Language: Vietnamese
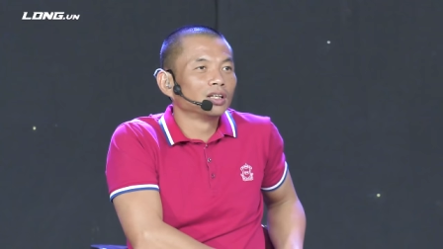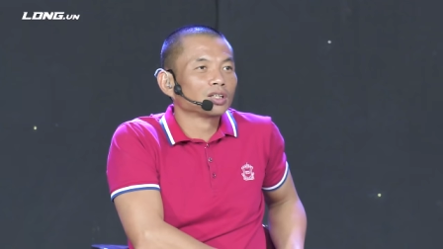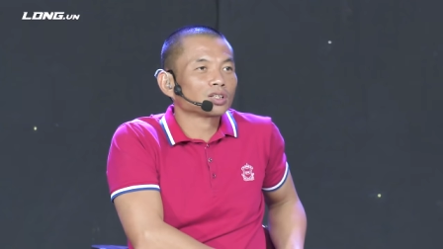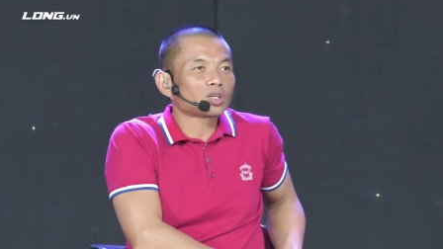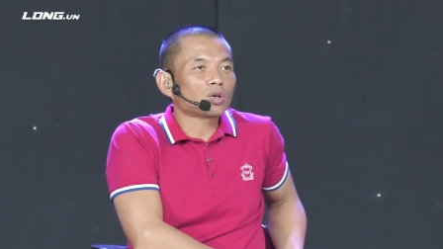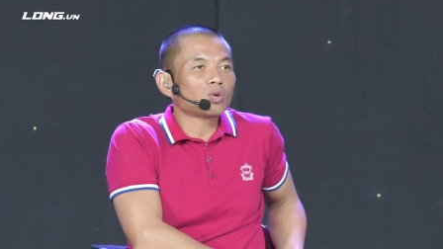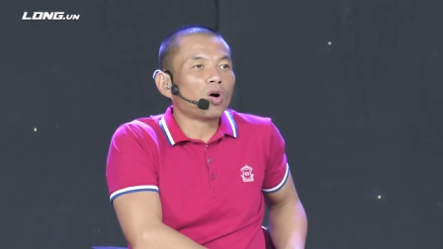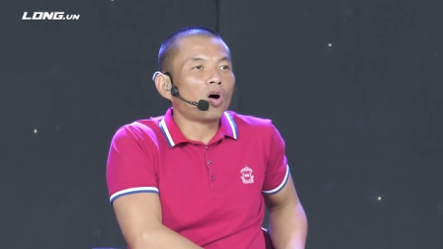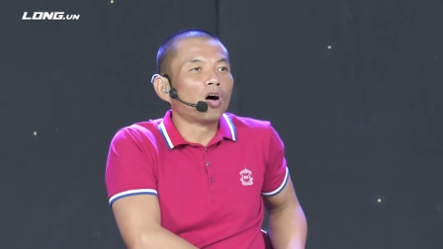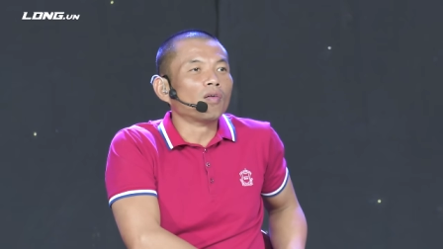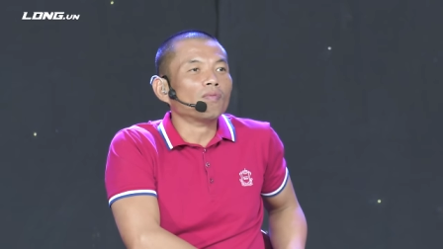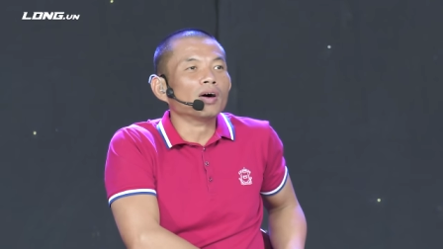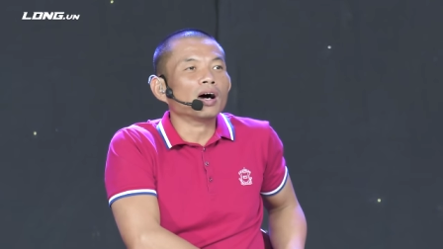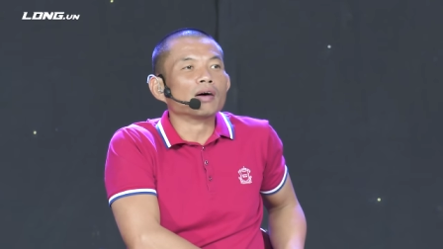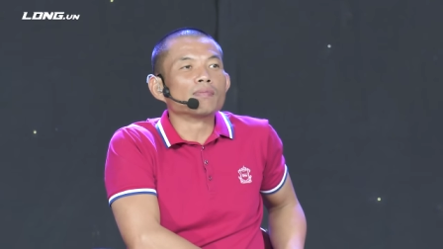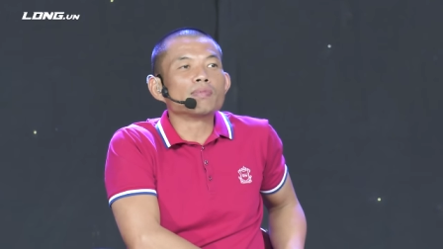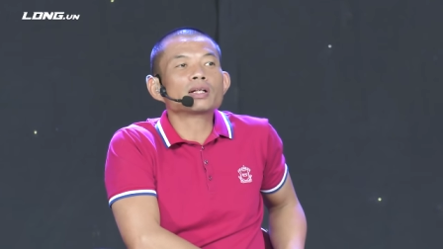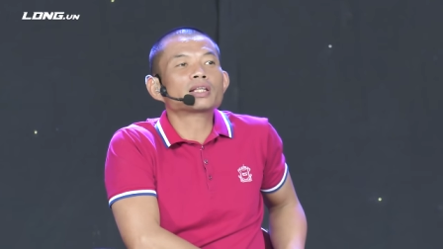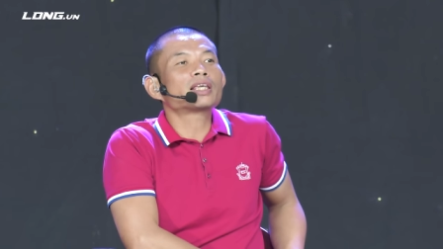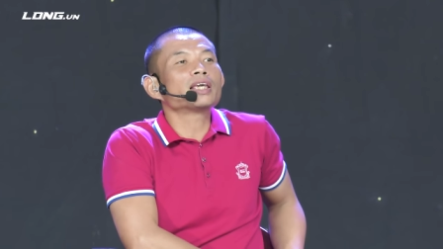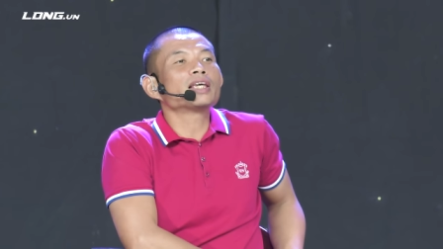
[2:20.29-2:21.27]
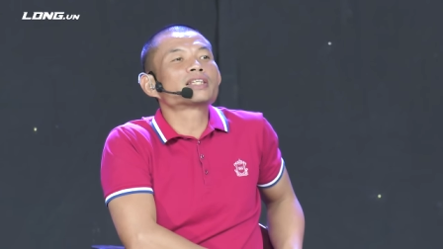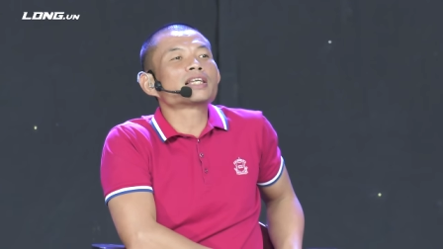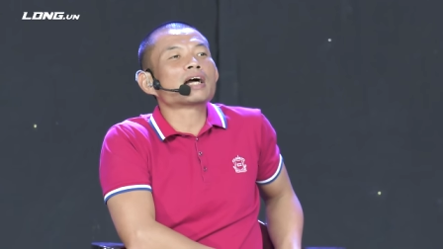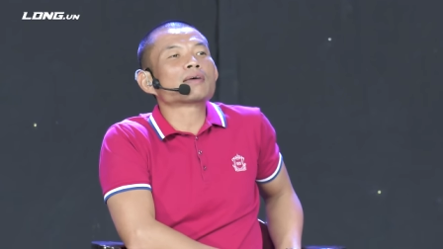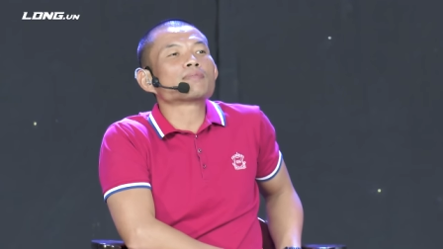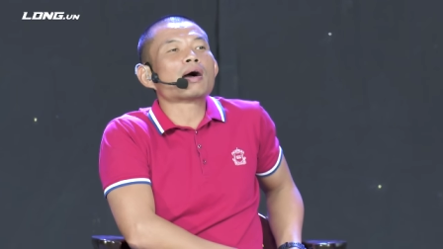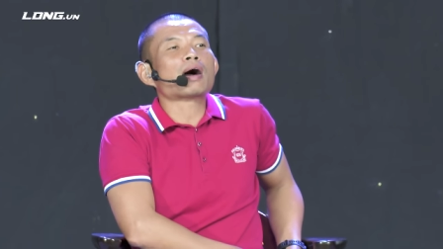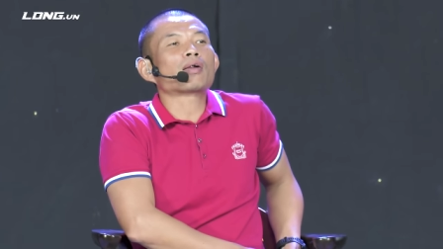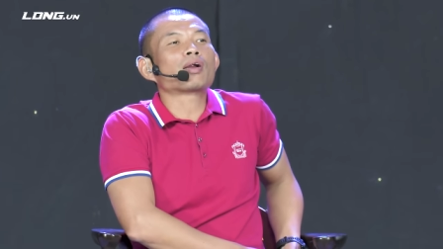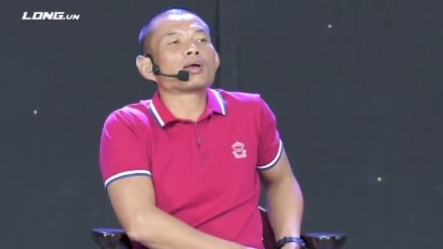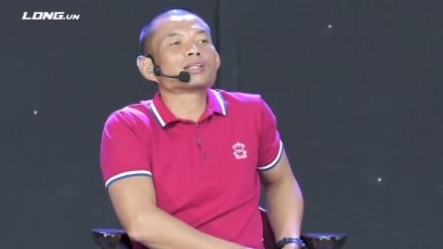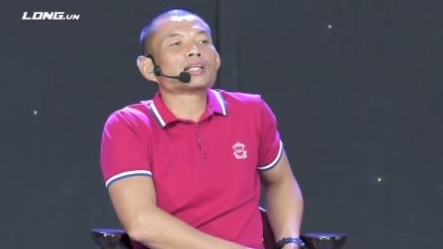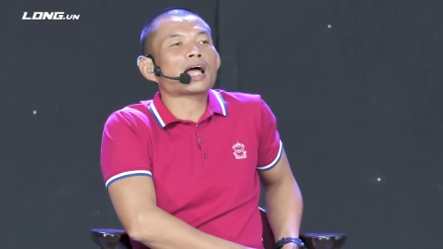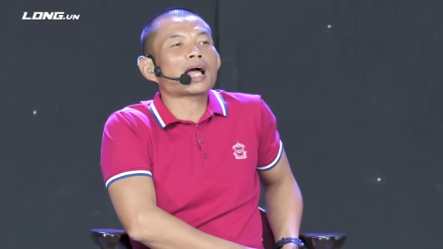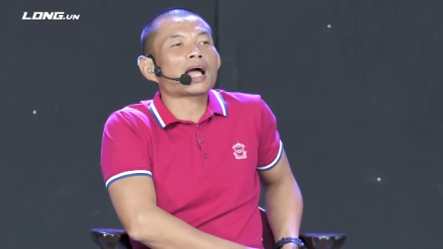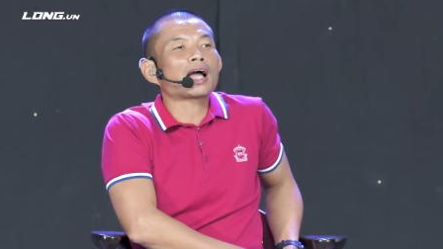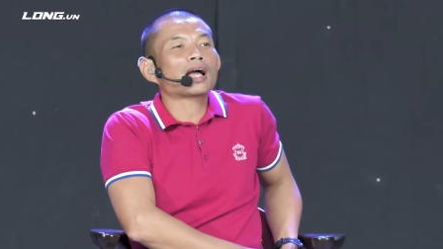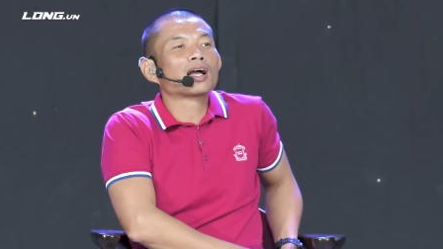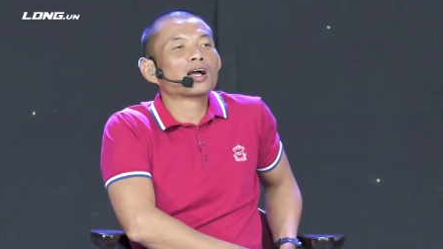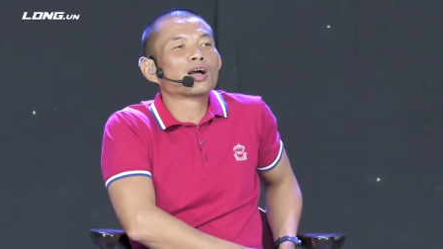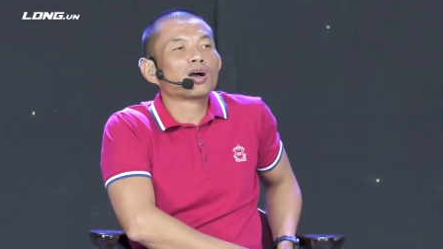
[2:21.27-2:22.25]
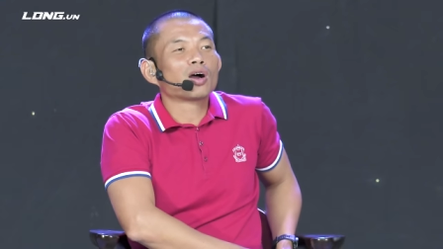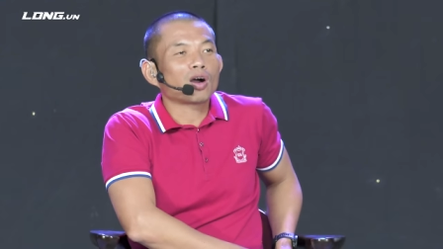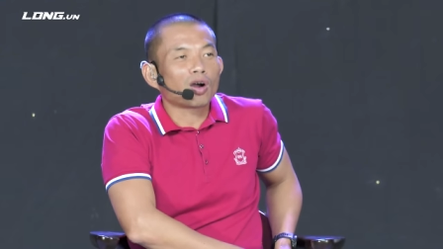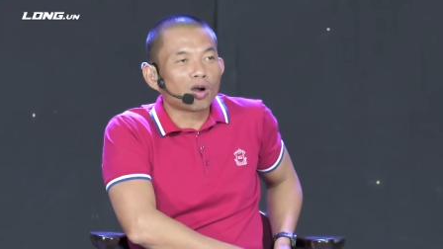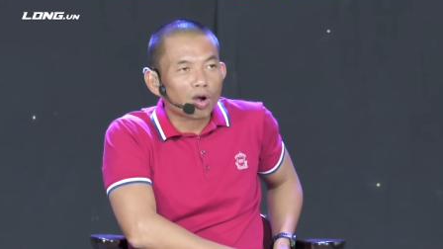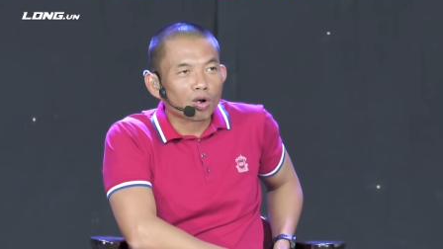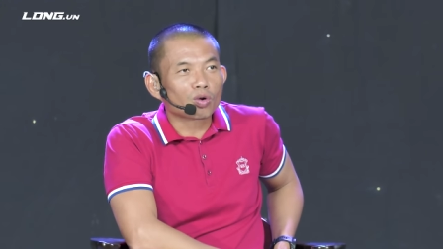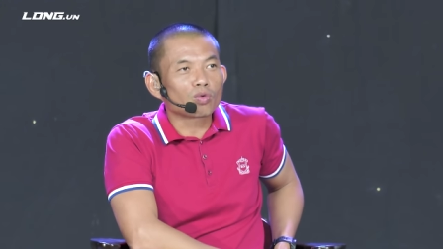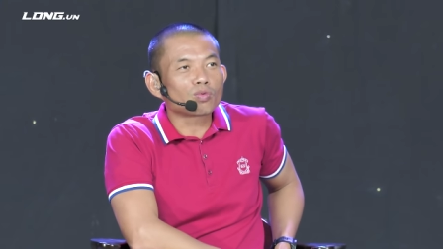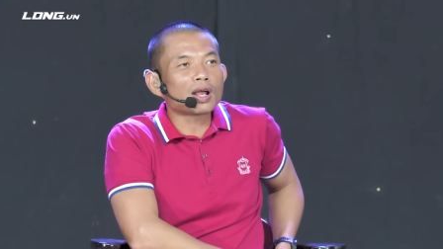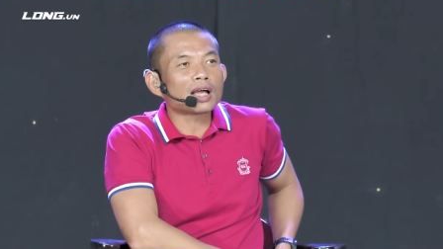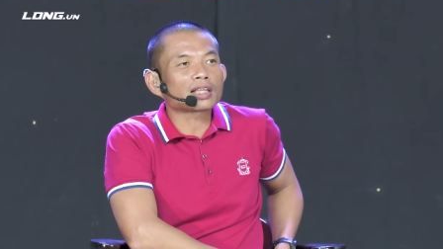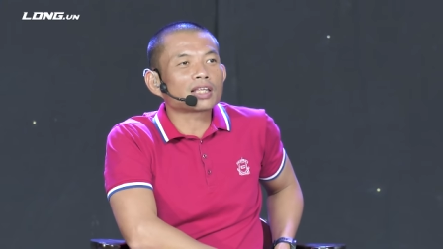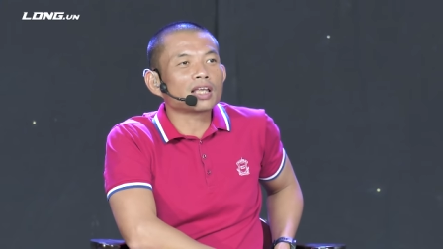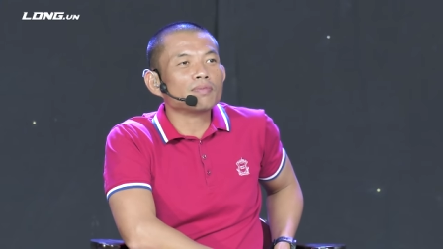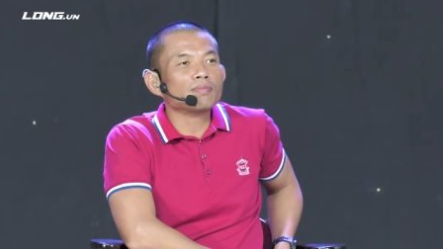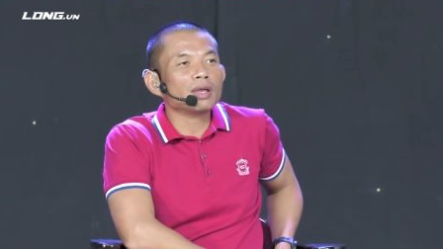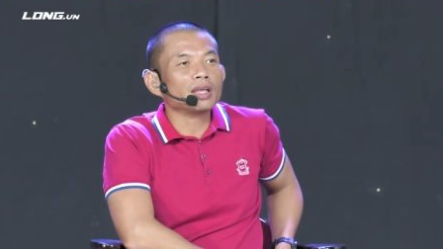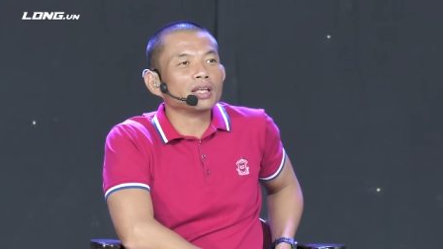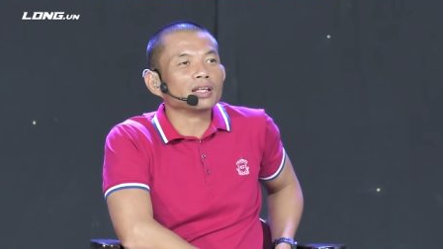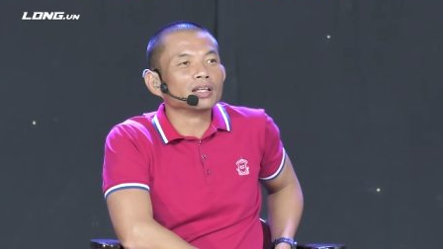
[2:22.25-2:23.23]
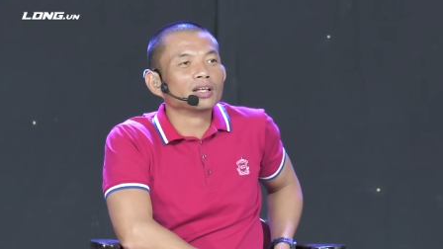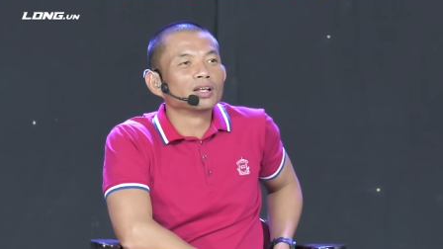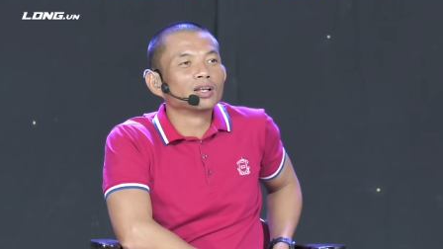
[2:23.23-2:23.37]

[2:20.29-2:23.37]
sau họ mở bất kỳ trang báo nào ra họ cũng lại thấy mình